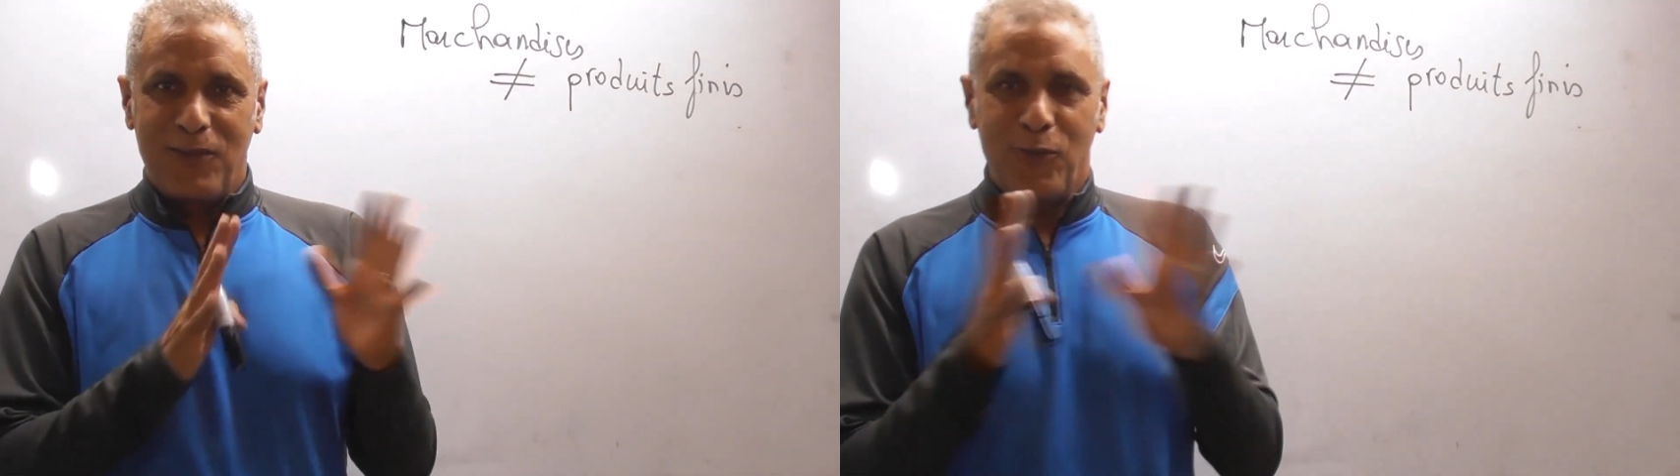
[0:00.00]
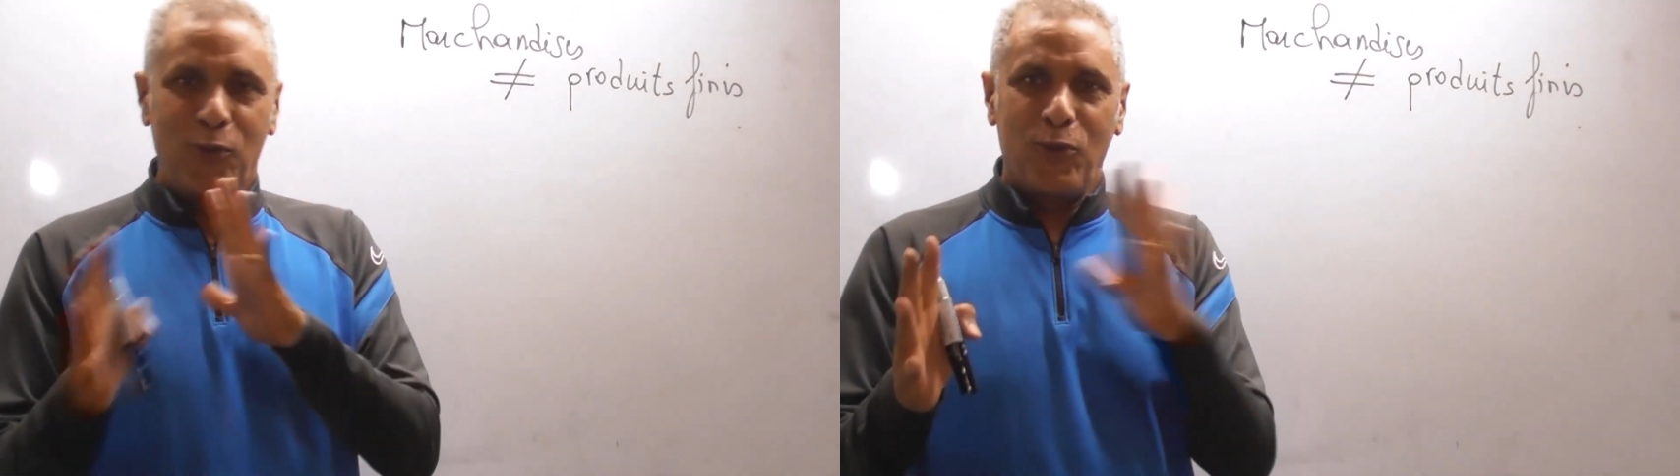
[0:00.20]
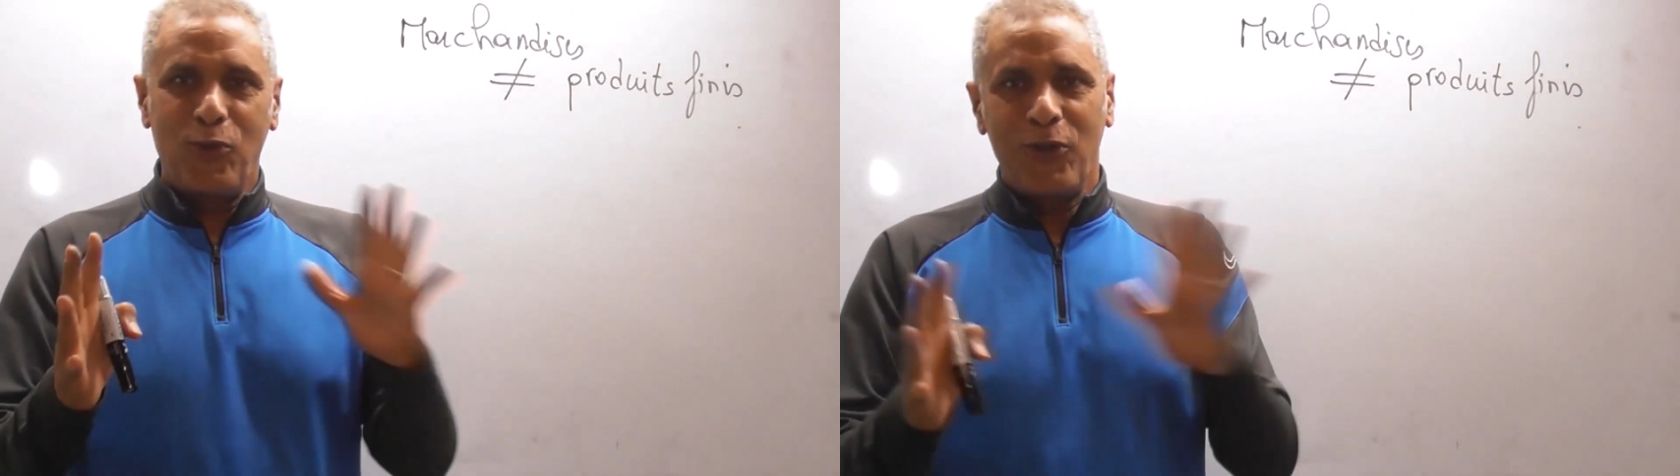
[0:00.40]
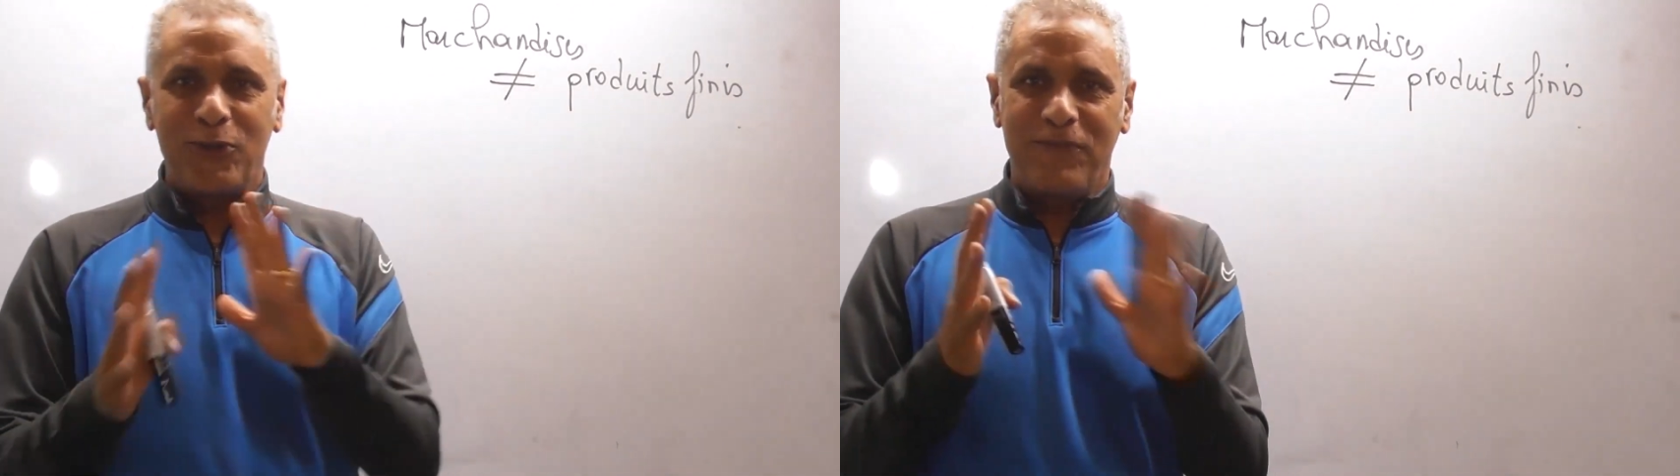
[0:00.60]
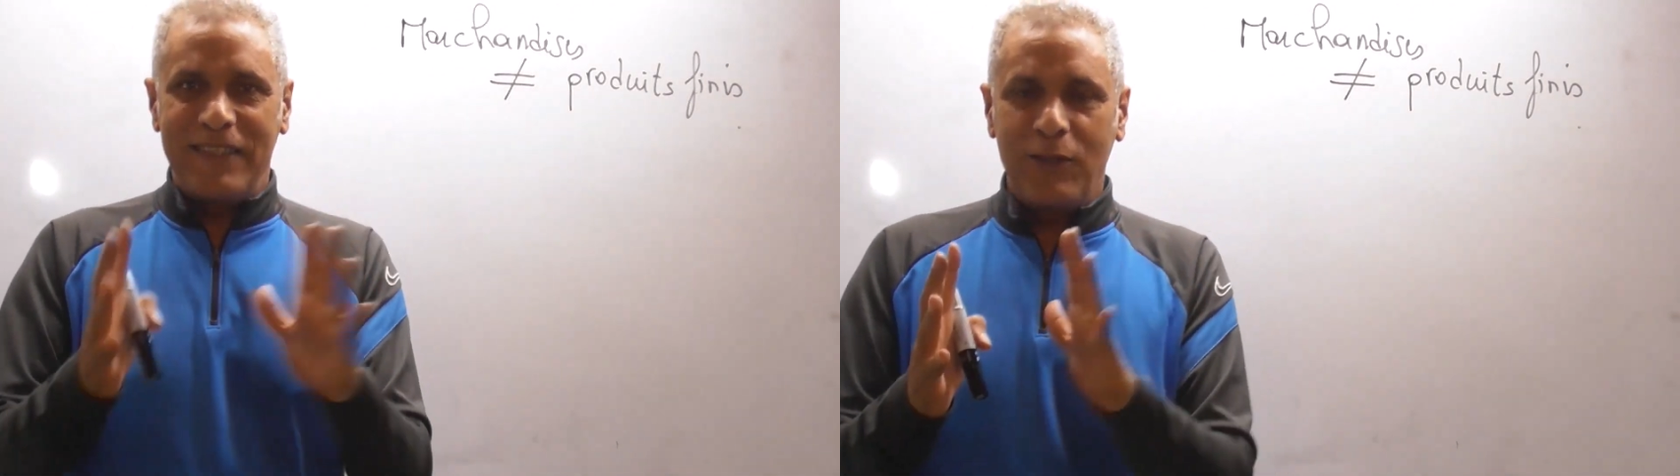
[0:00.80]
Une courte
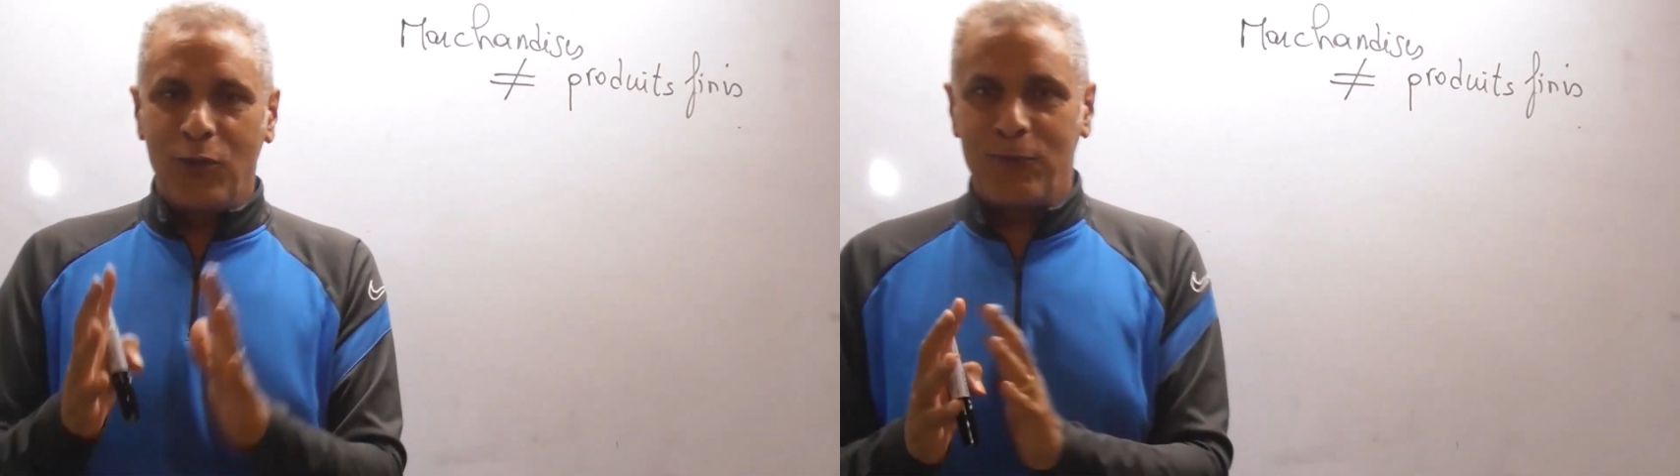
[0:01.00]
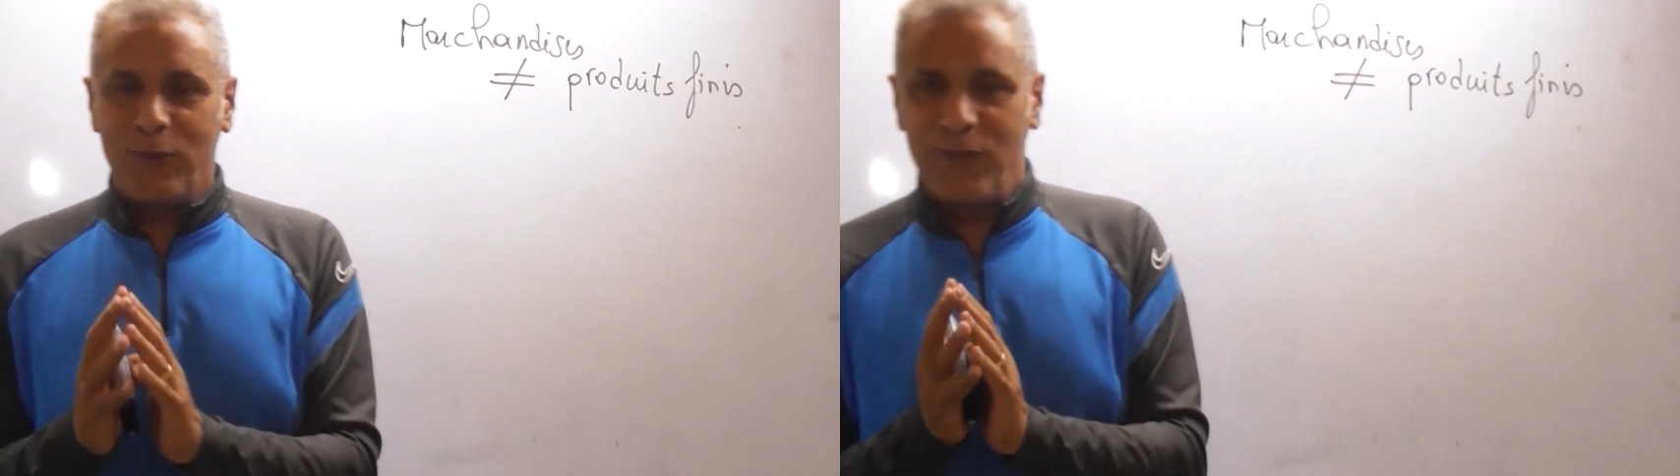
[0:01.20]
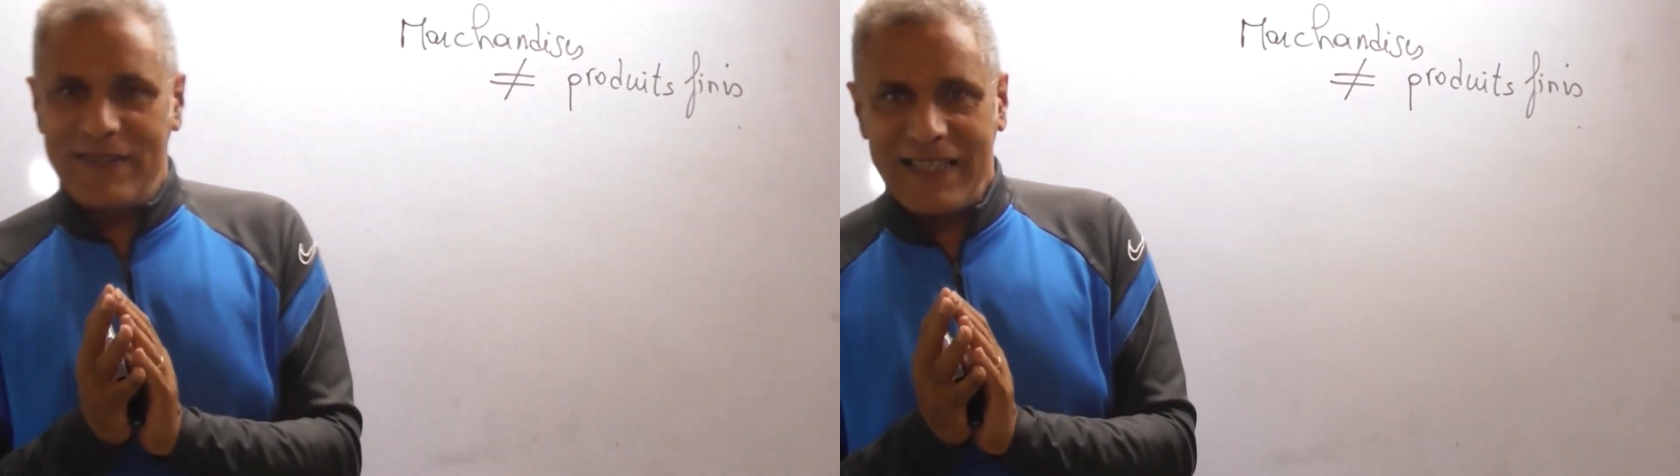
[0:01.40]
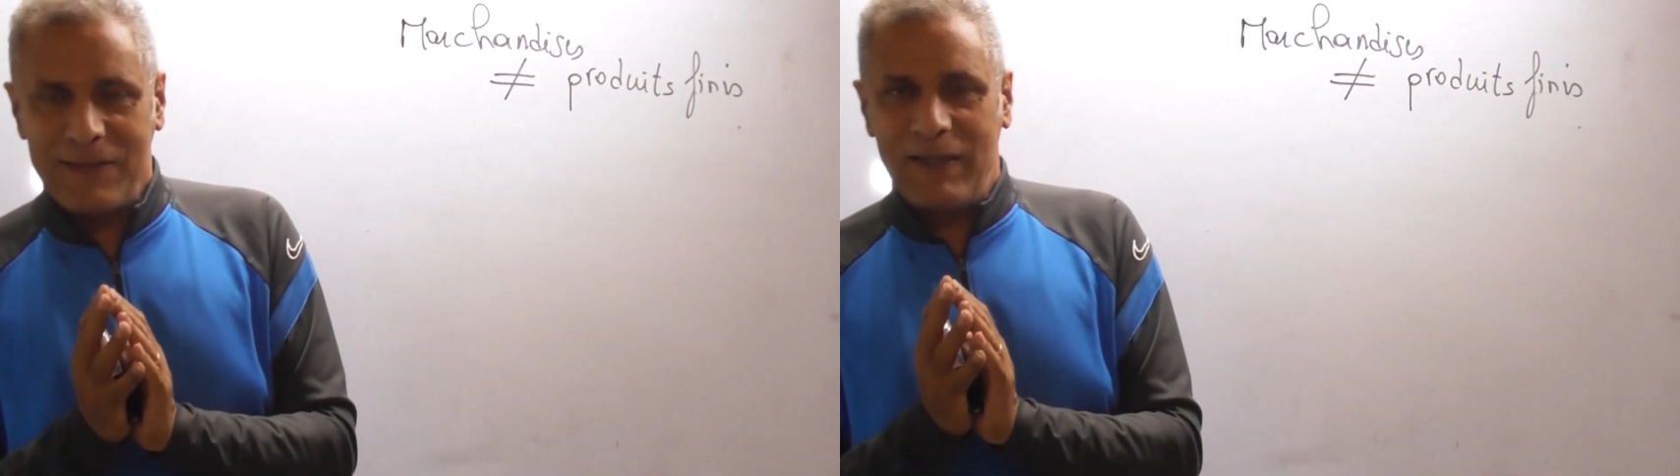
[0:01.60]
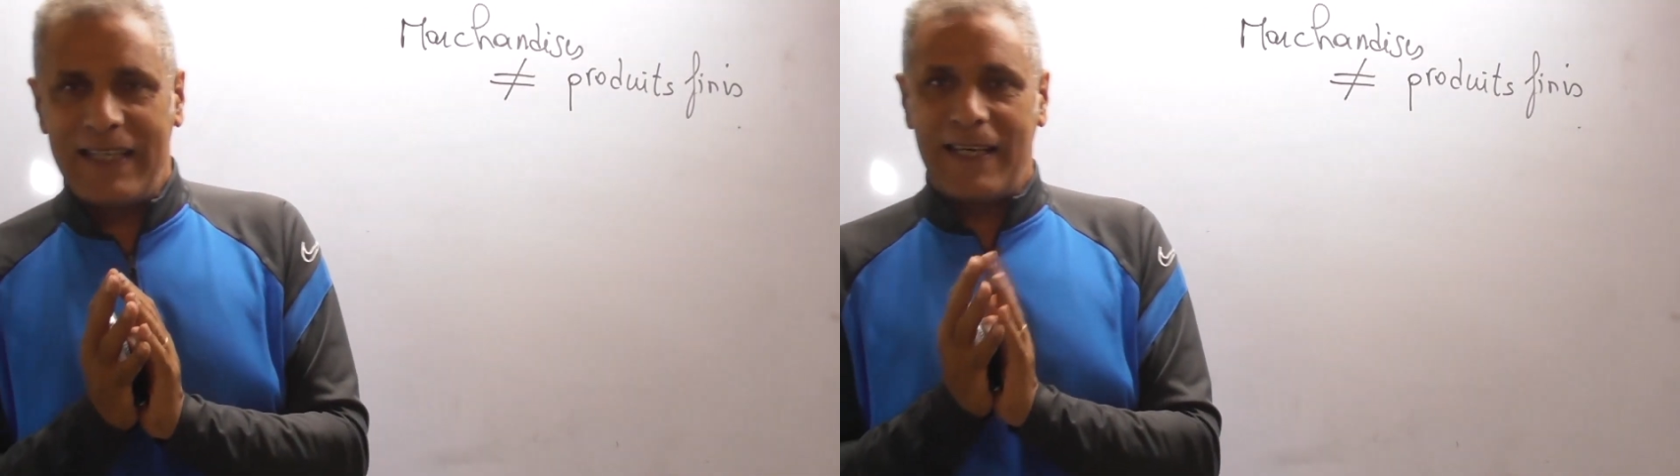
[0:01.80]
vidéo pour vous
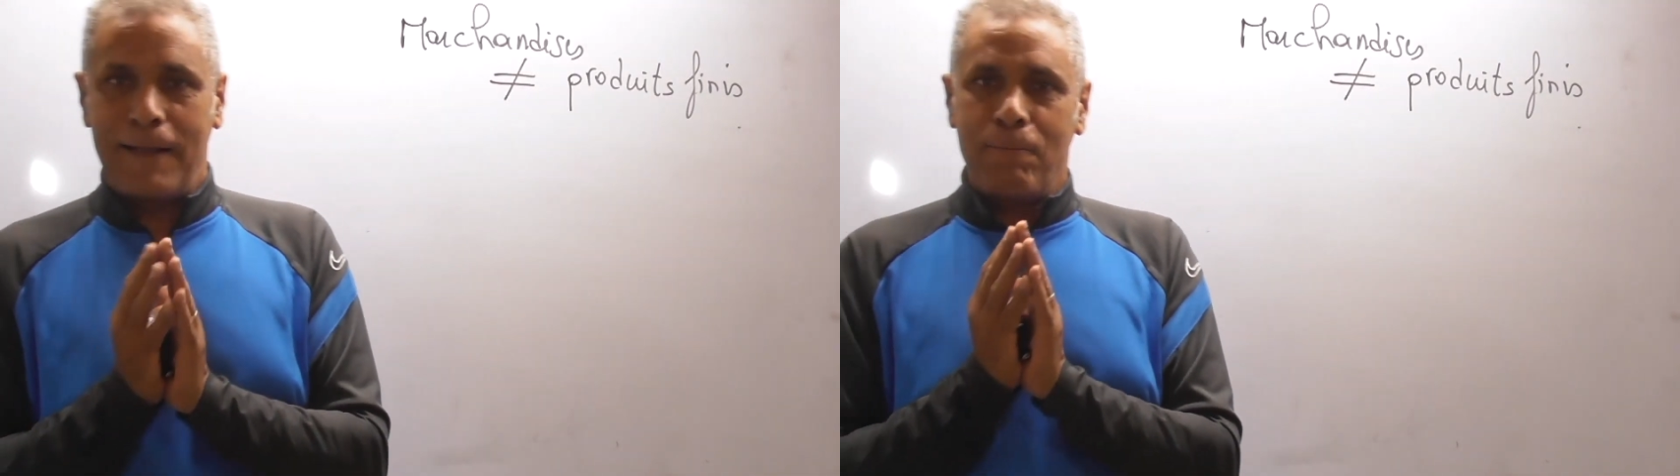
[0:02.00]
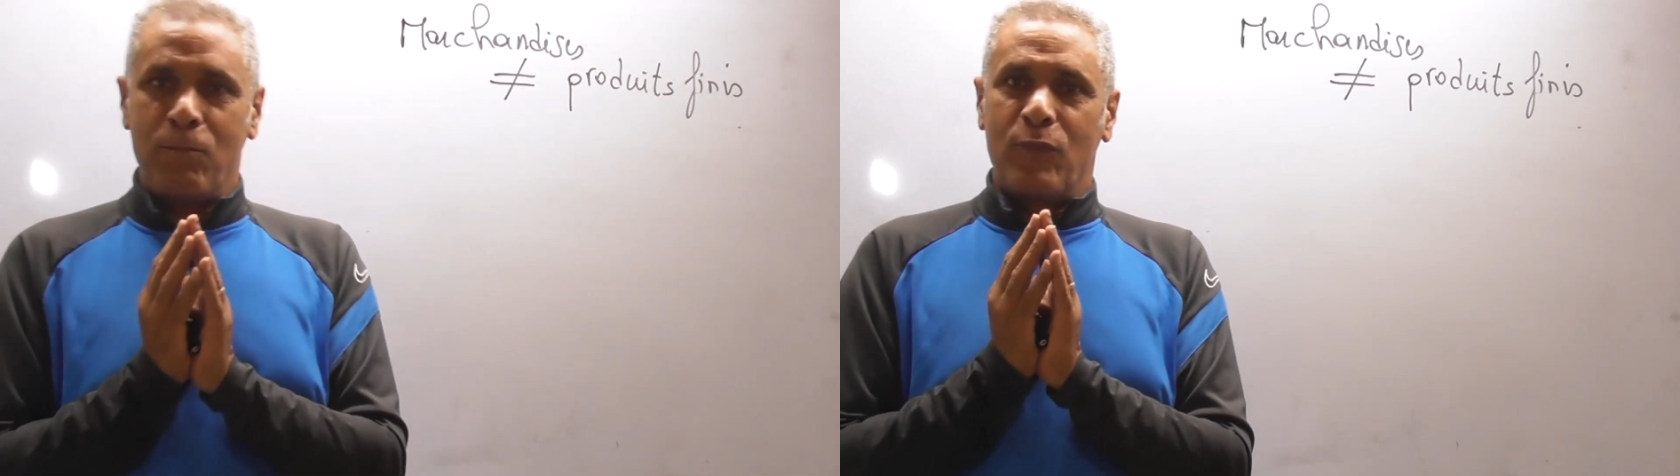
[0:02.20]
expliquer